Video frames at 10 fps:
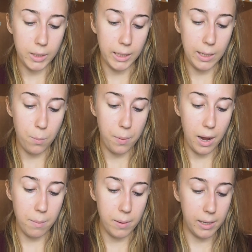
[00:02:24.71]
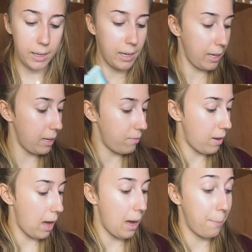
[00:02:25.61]
ed è un primer che
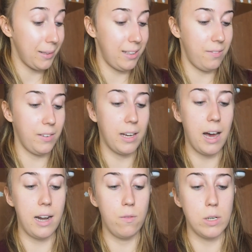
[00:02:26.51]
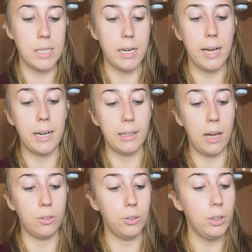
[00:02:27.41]
va a mattificare il vostro
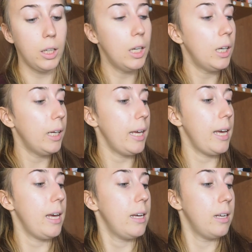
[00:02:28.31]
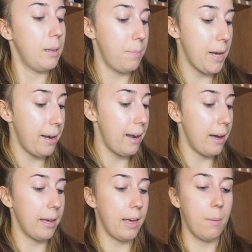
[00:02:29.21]
incarnato e eh, pialla
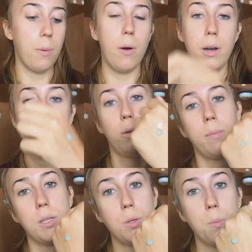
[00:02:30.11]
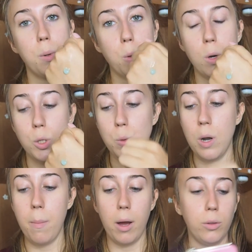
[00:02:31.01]
anche i pori, ne ho messo un po' qua
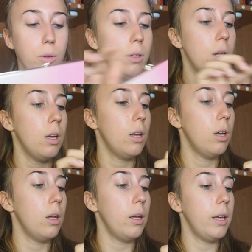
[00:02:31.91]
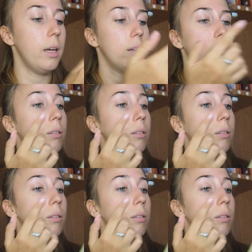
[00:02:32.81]
sulla mano e